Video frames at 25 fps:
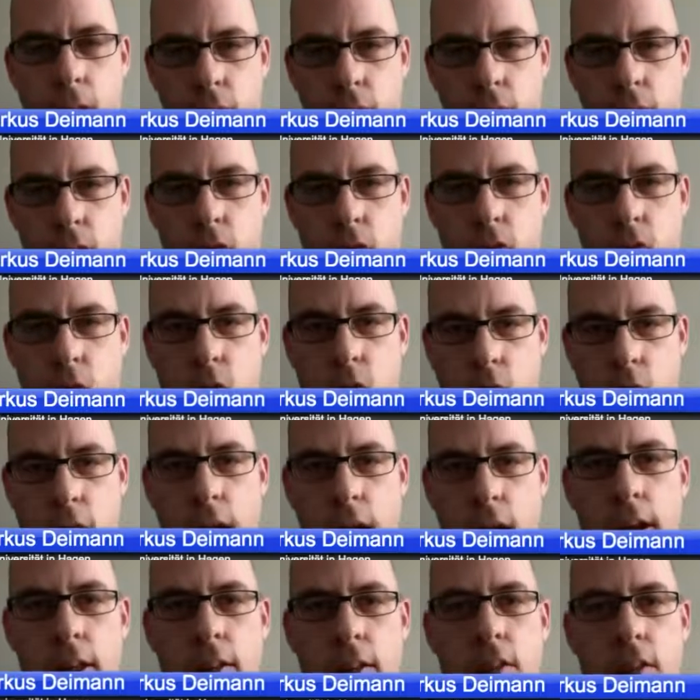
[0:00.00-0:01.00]
nicht
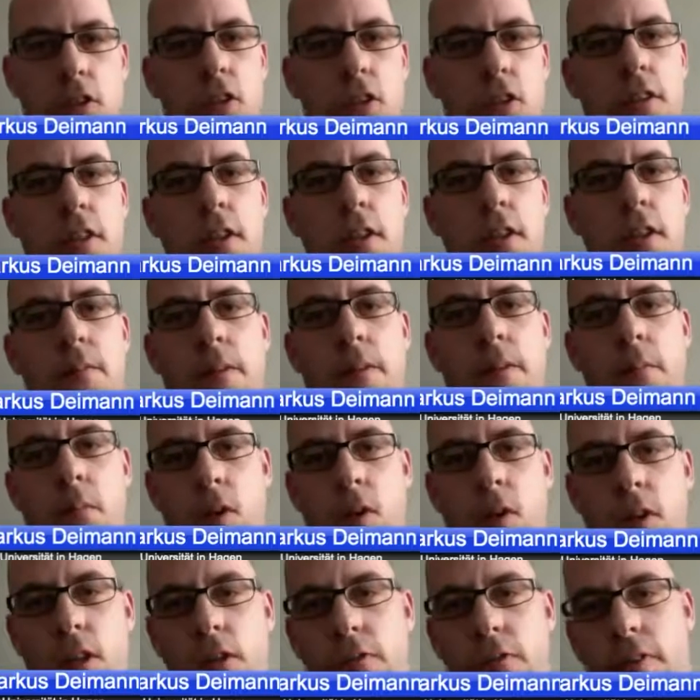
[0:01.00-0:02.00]
zurückhalten, sondern wenn
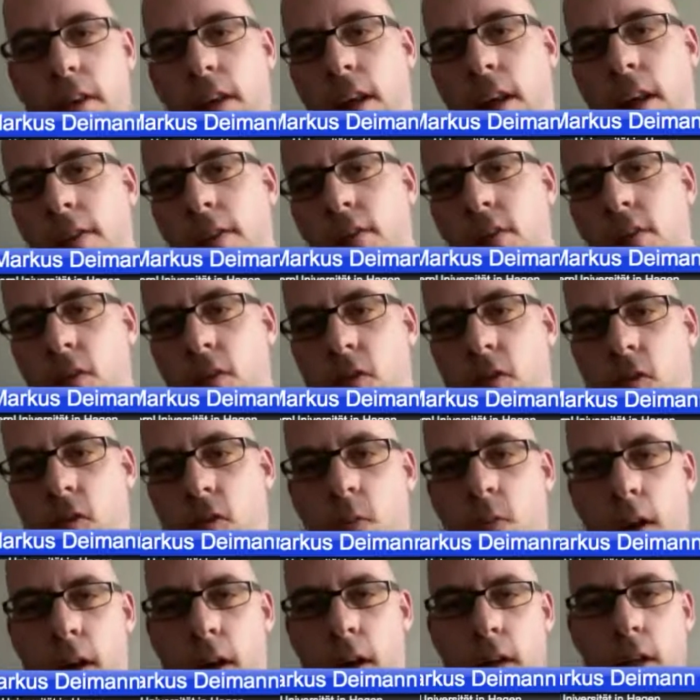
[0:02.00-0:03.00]
möglich vernetzen
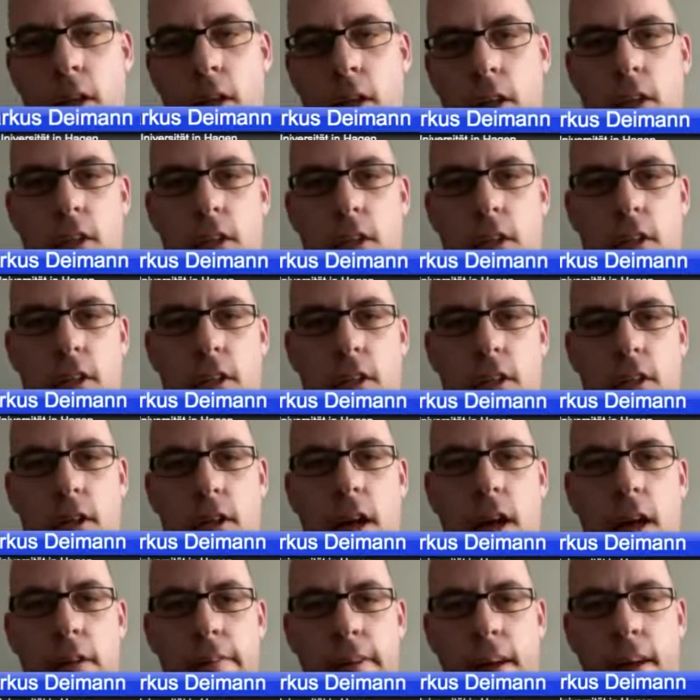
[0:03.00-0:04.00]
über
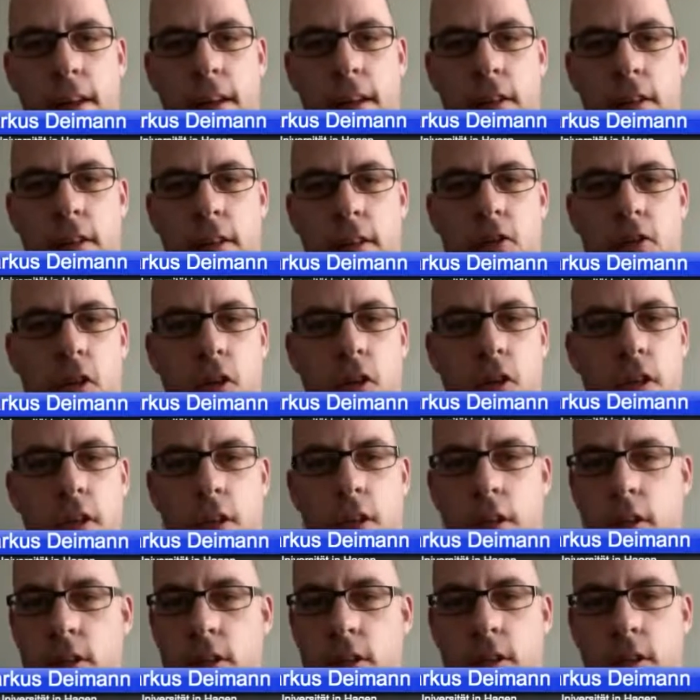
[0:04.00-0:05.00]
digitale
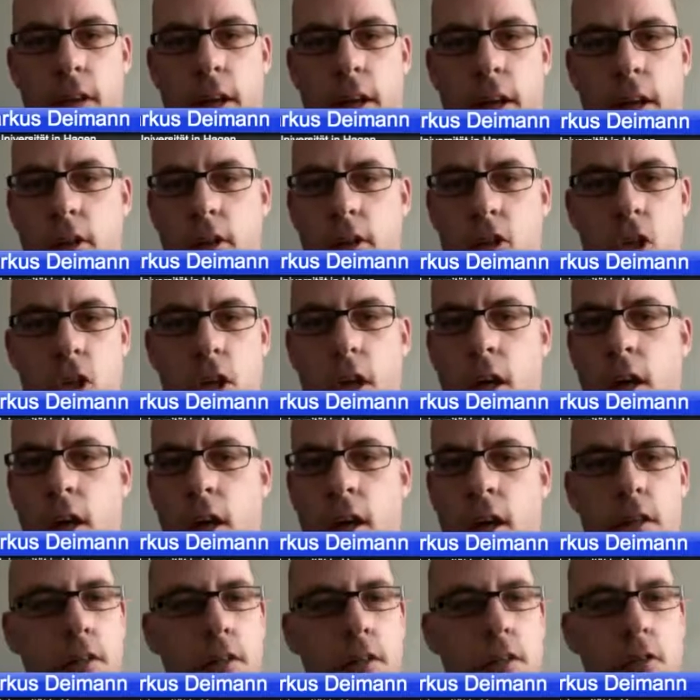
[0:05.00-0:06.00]
Werkzeuge,
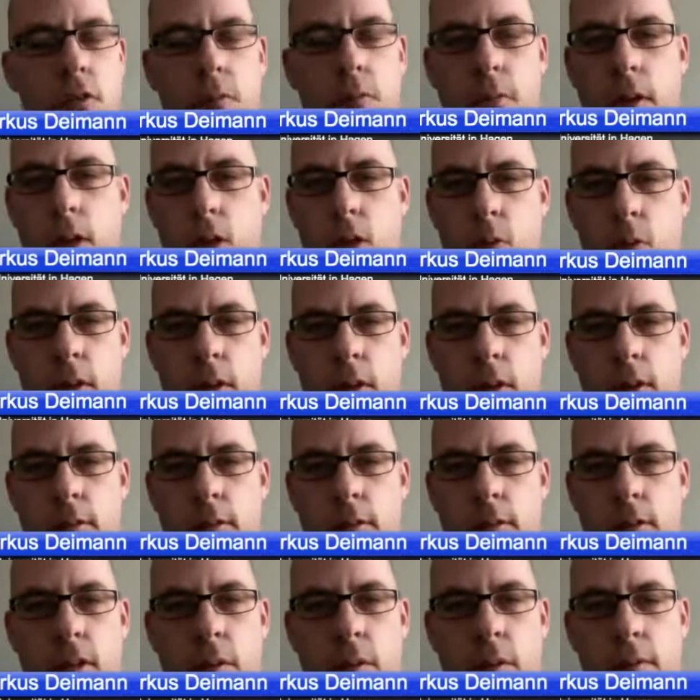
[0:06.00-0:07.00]
Slideshare zum Beispiel,
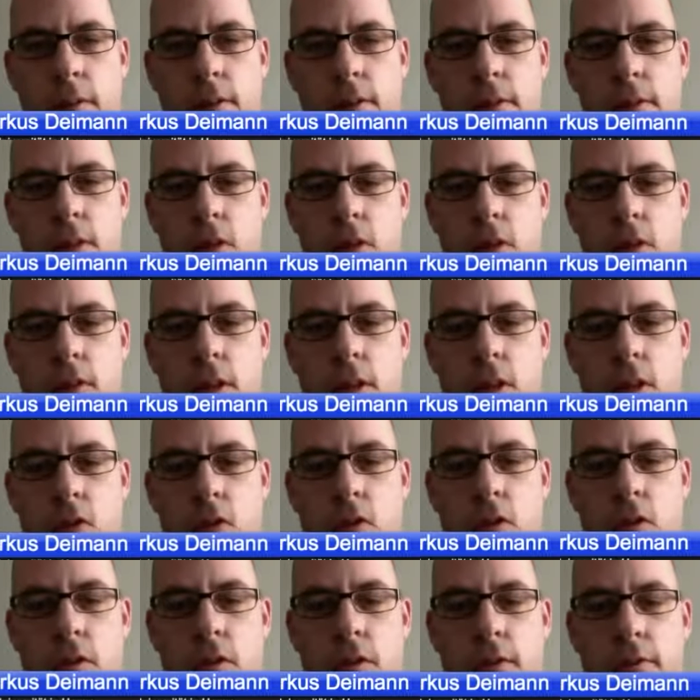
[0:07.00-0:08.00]
kann man sich auch sehr
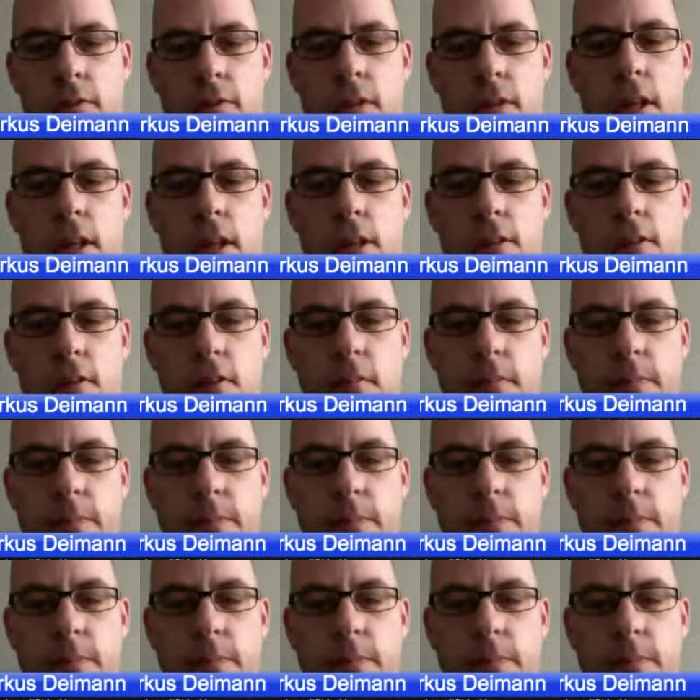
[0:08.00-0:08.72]
schön vernetzen.